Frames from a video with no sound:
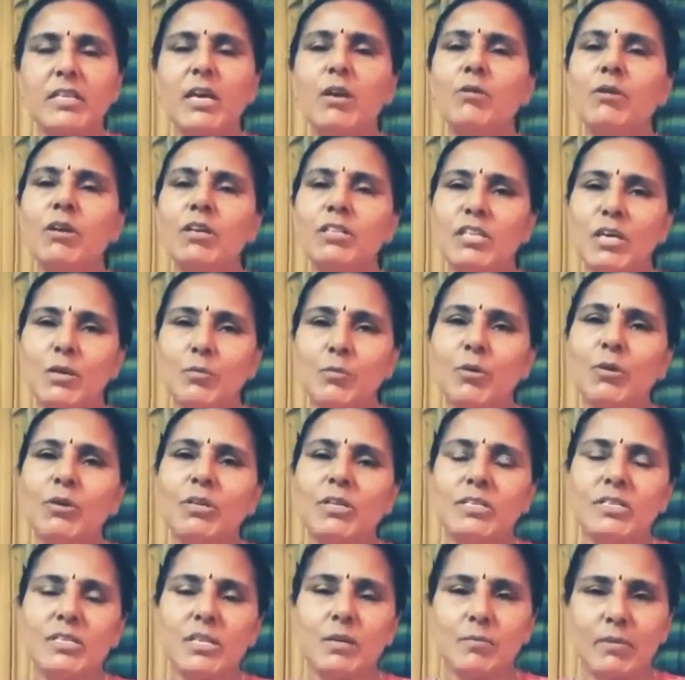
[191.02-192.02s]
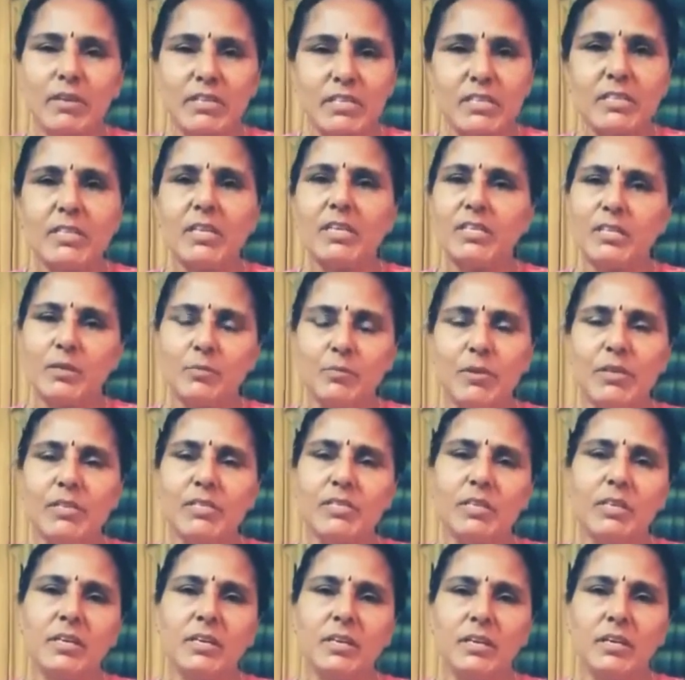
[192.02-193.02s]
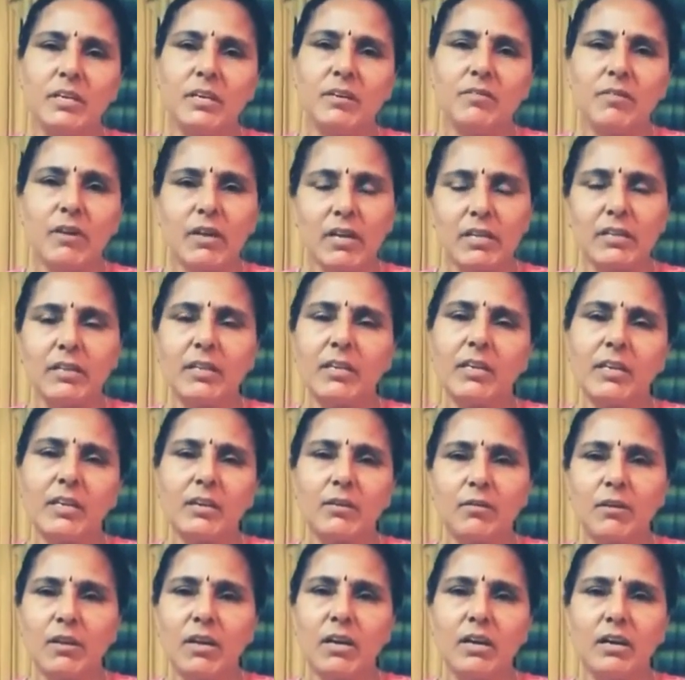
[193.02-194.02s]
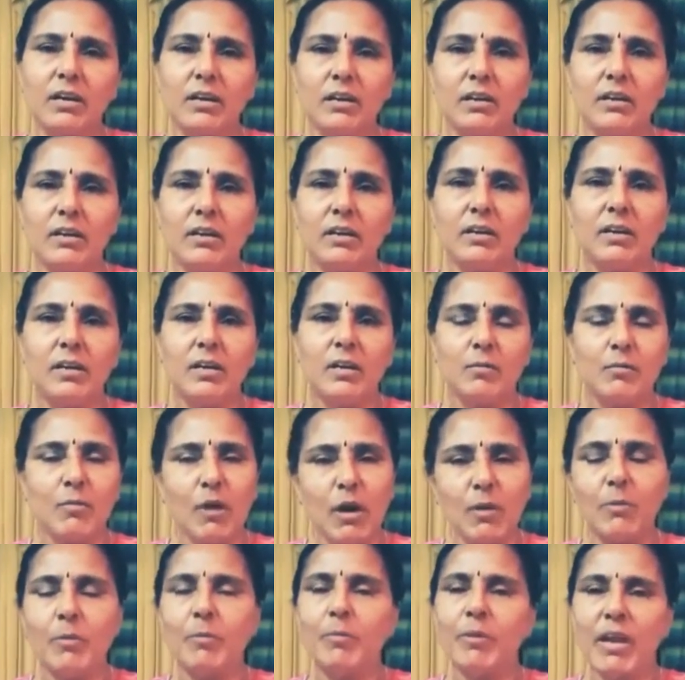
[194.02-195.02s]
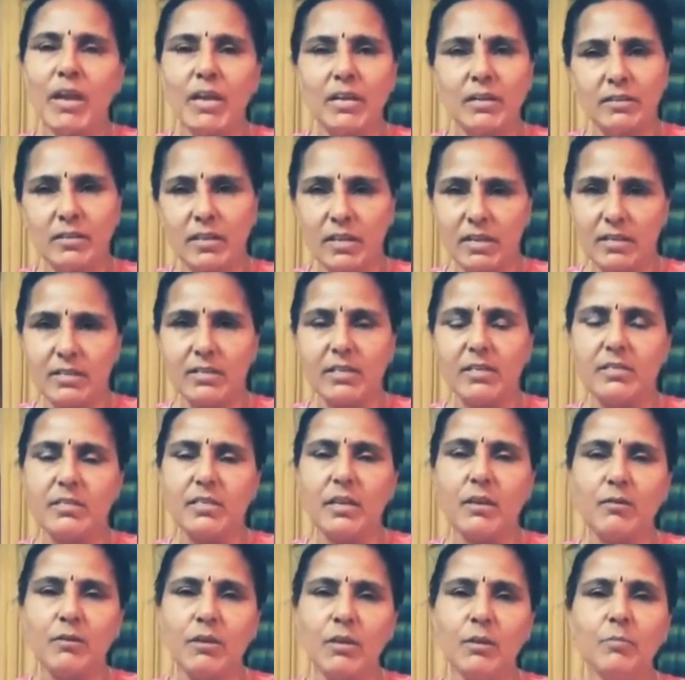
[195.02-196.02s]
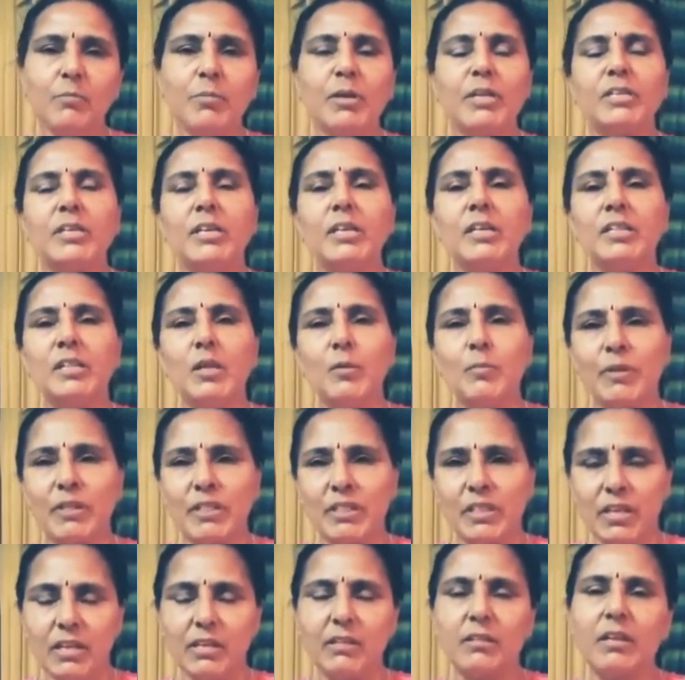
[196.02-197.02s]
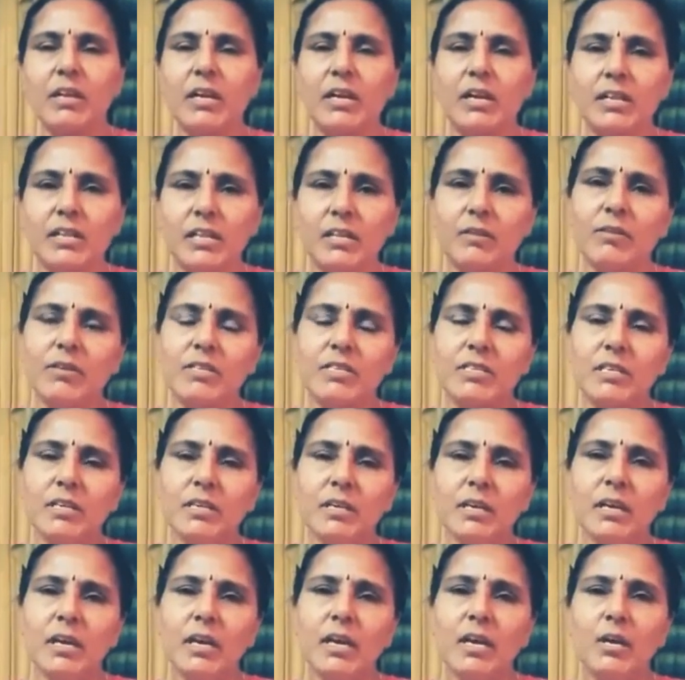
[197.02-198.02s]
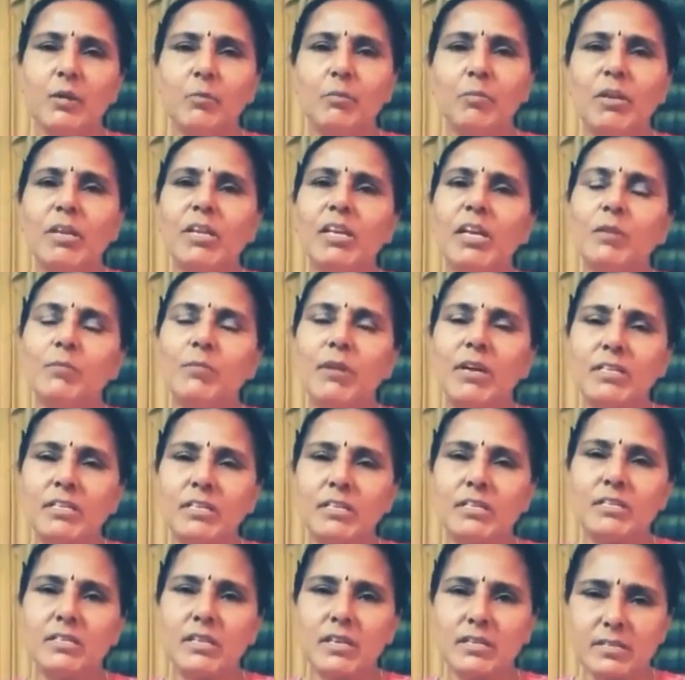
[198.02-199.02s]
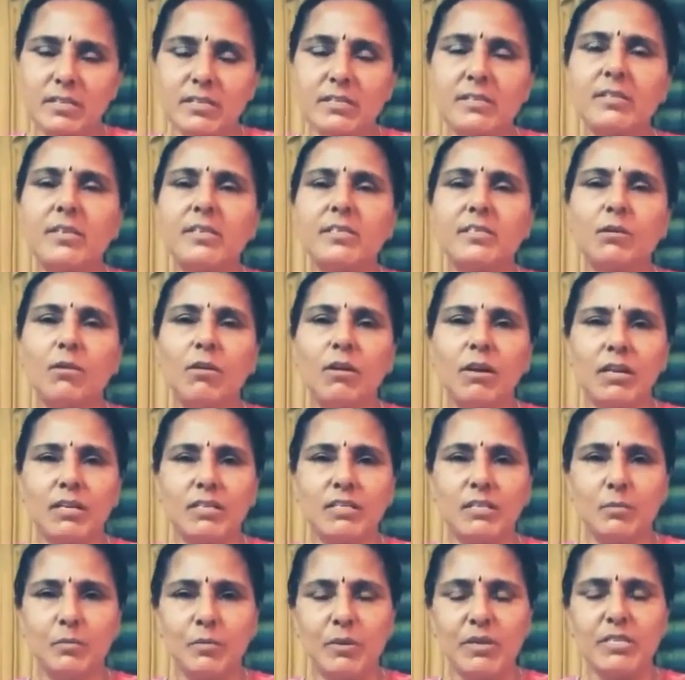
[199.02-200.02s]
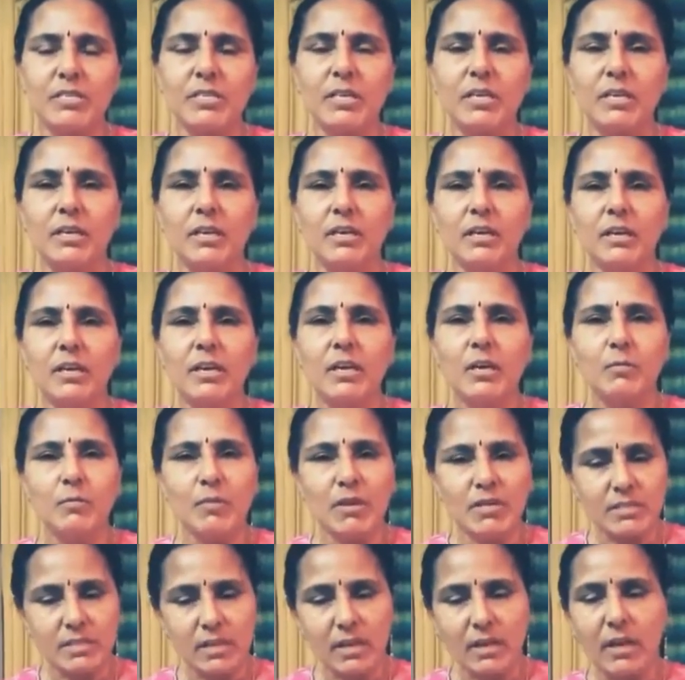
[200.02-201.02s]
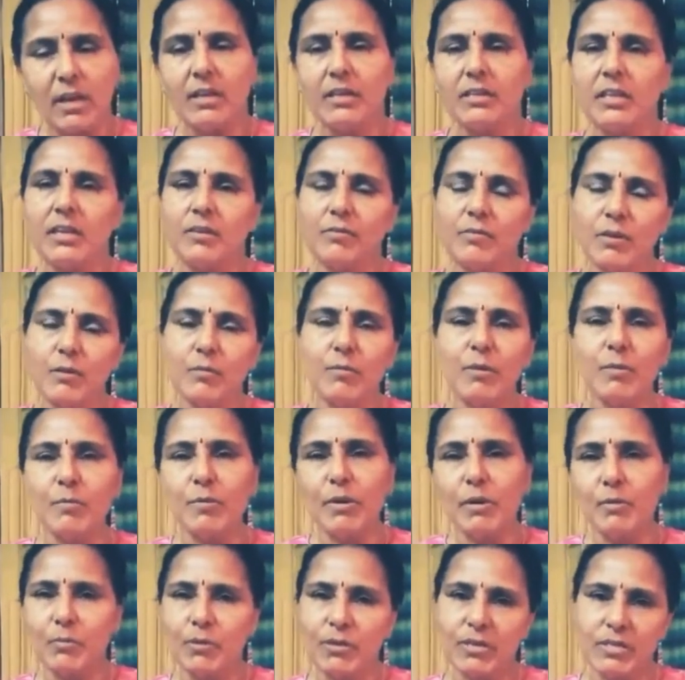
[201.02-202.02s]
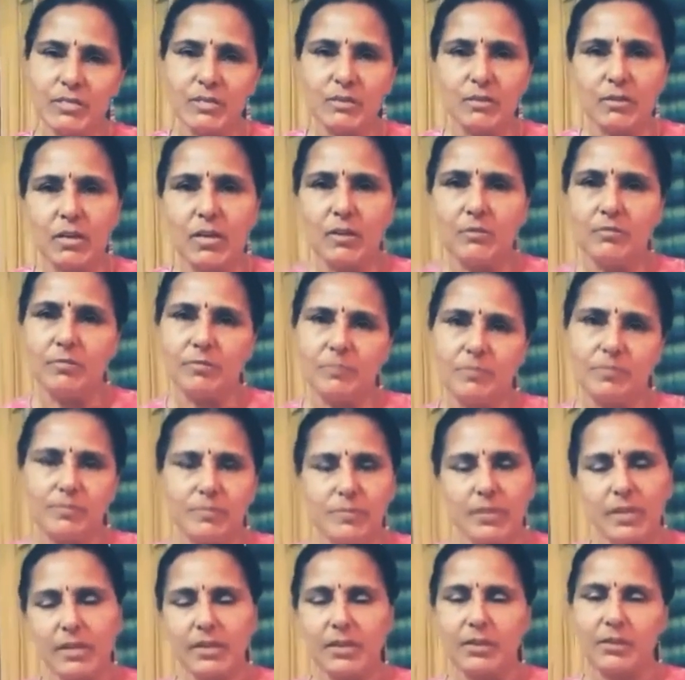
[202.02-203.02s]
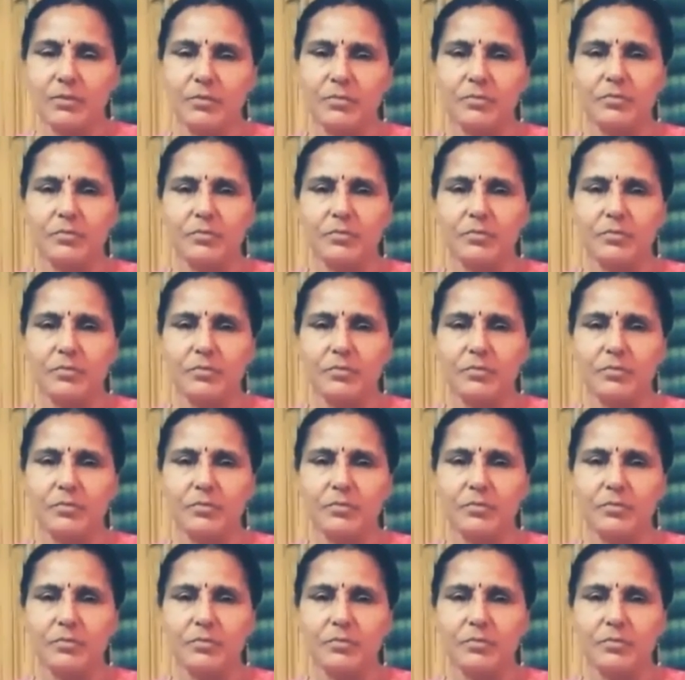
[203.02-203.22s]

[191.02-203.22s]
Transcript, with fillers: సజావుగా జరుపుకొనిస్తే మంచిదని చెప్పేసి వారందరికీ కూడా మా అభిప్రాయాన్ని తెలియజేస్తా ఉన్నాం ప్రజలంతా పెద్ద ఎత్తున కదిలి వచ్చి మిలియన్ మార్చిని సక్సెస్ చేసుకోవాలని చెప్పేసి మా సంఘాల తరఫున మేము పిలుపునిస్తున్నాం